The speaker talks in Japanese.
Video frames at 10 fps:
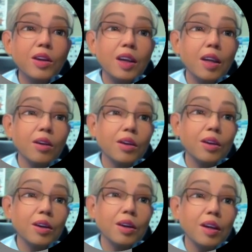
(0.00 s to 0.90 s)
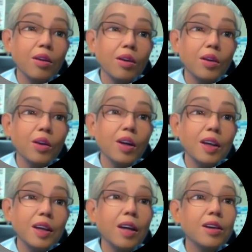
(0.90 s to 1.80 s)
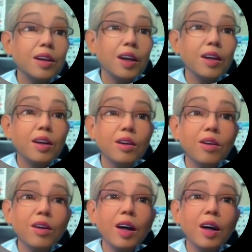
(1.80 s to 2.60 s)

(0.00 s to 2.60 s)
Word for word: ちらっと映ったこの動画再生っていうのを